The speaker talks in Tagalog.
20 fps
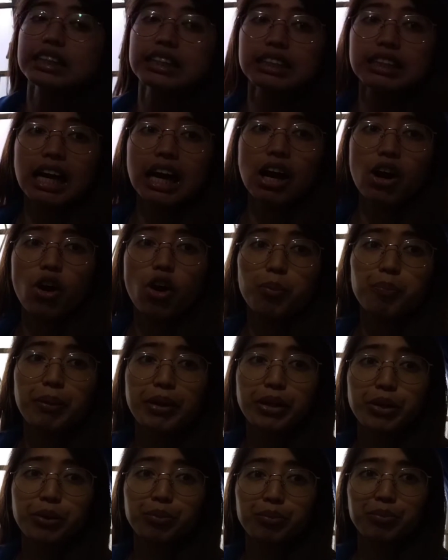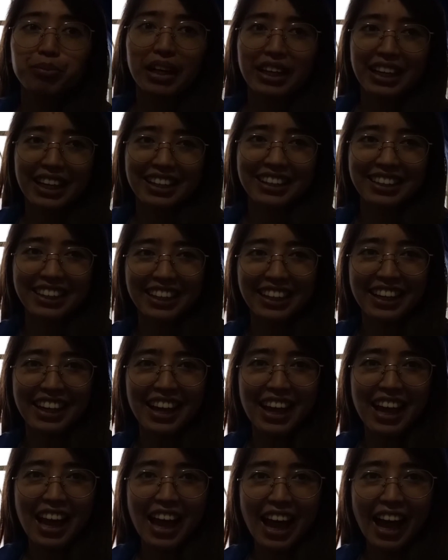kasi naka-open yung... Ayan.
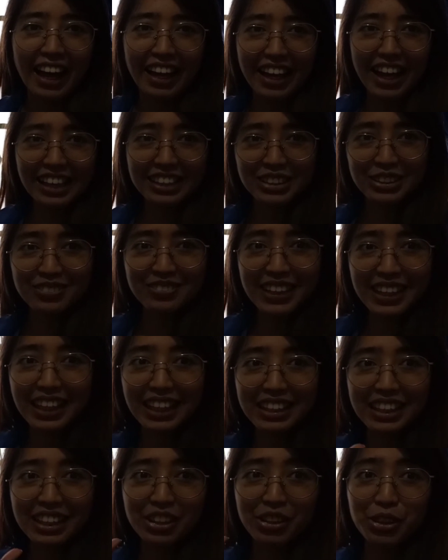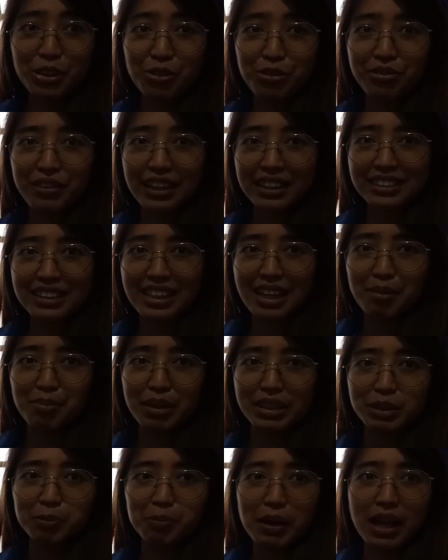Ayan. So, makikita nyo yung fog sa
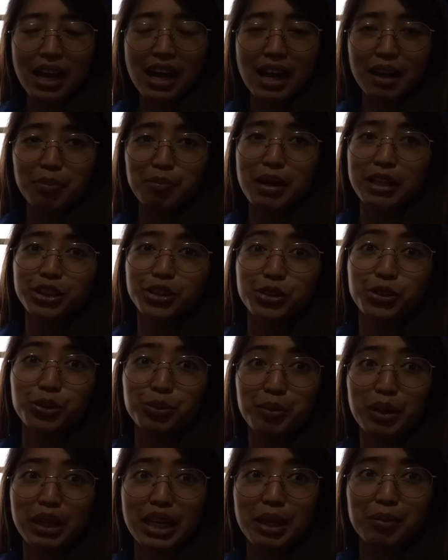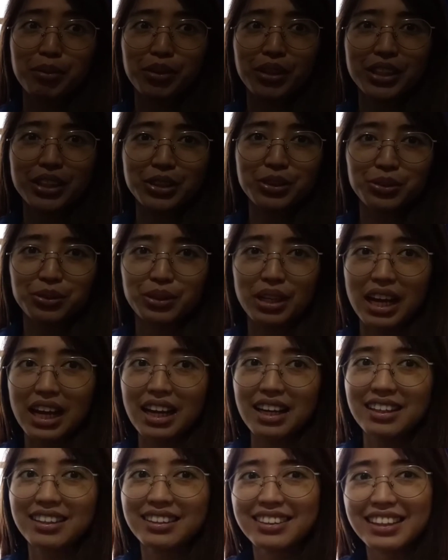labas pag medyo dumilim yung
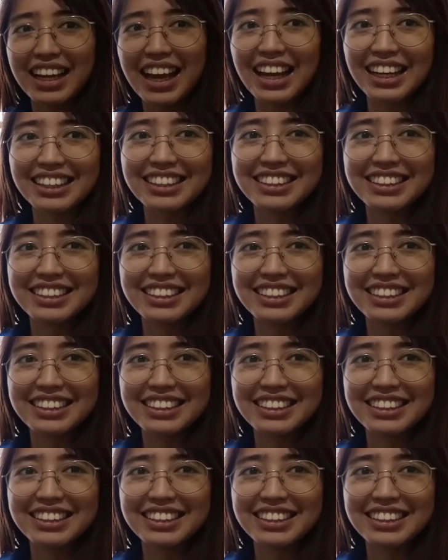itsura. Ayan.